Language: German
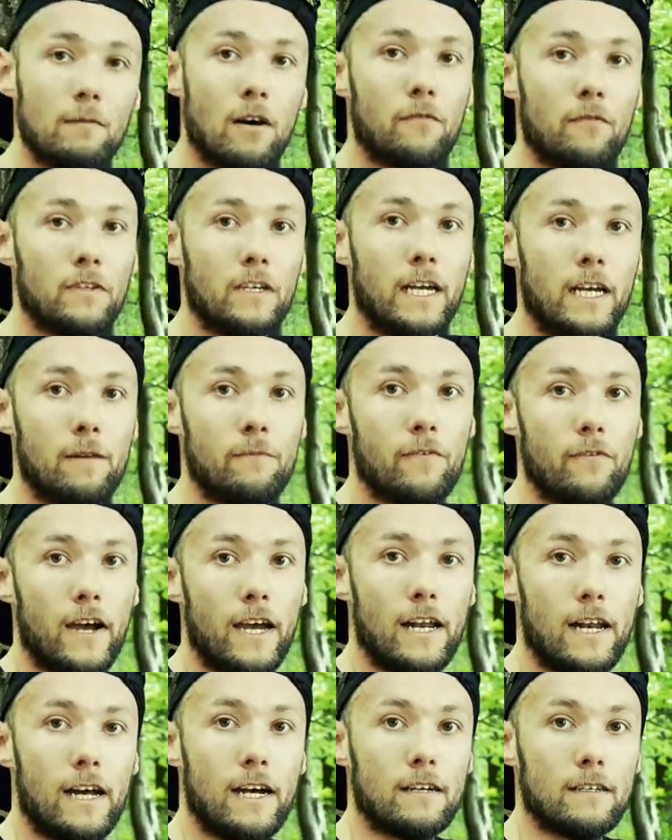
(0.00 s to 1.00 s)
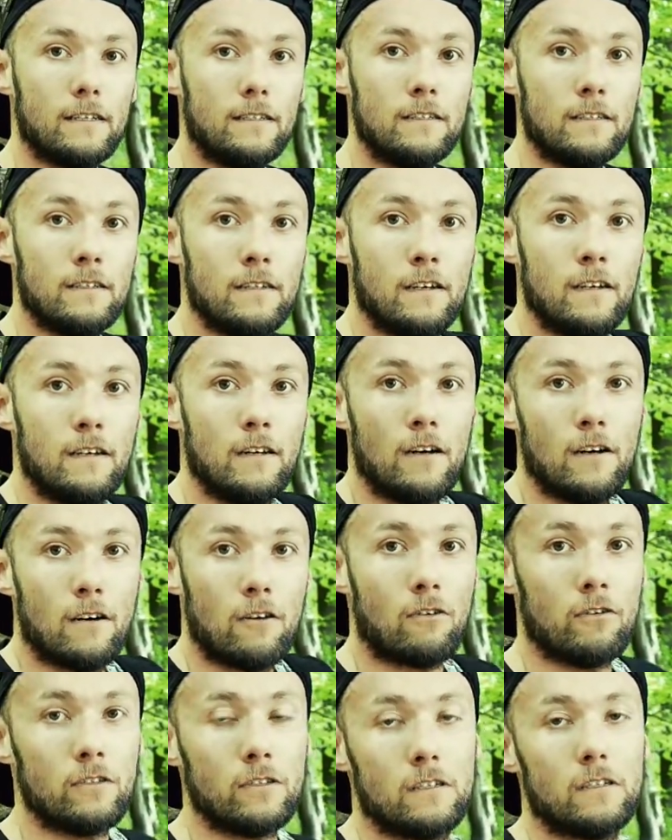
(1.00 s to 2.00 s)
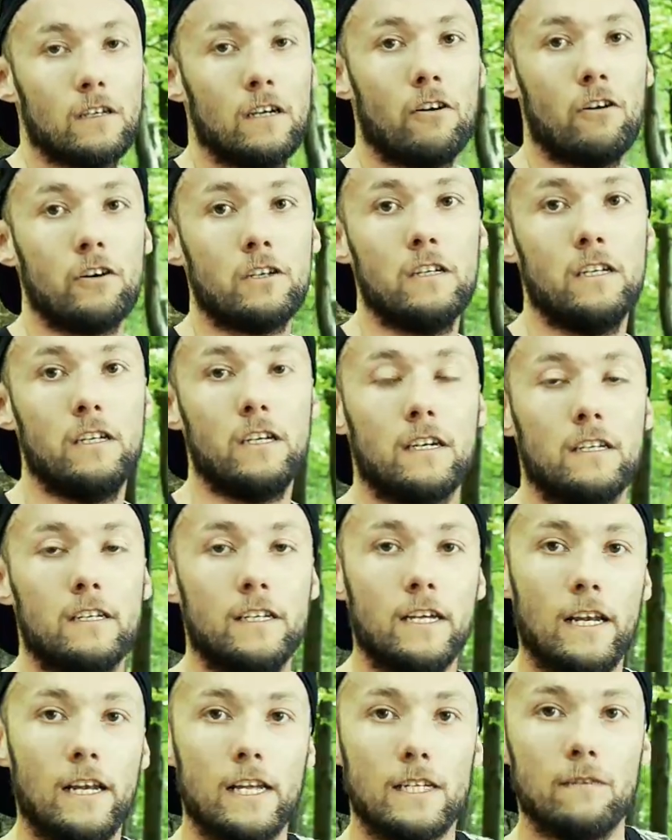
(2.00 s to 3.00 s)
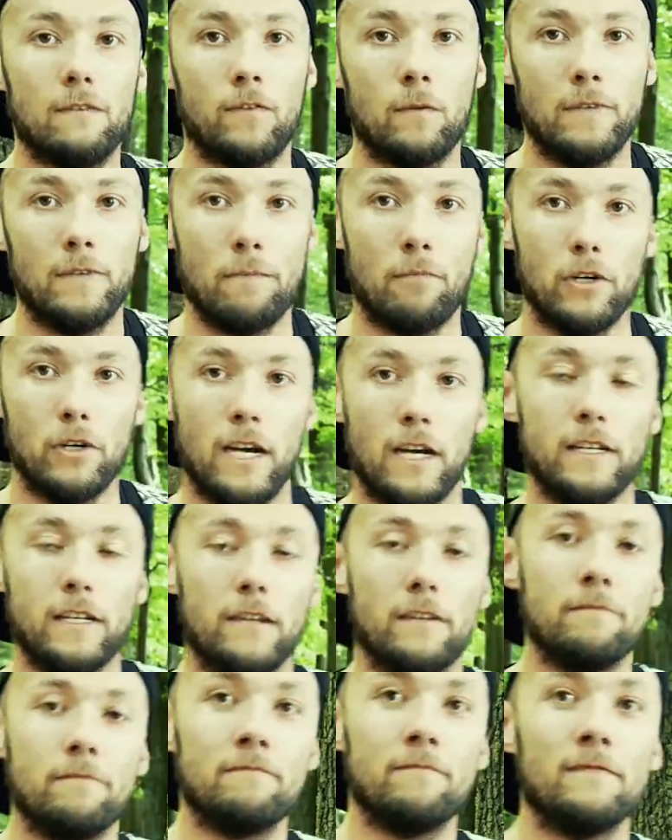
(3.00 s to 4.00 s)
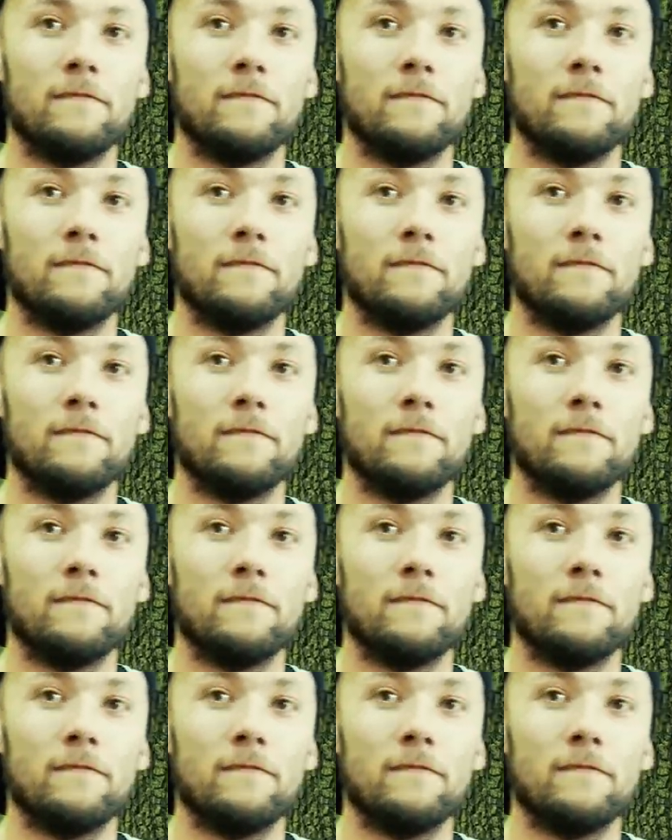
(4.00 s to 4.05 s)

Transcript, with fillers: immer auf die gelben Pfeile achten und äh, euch nicht irritieren lassen vom Tempo der anderen.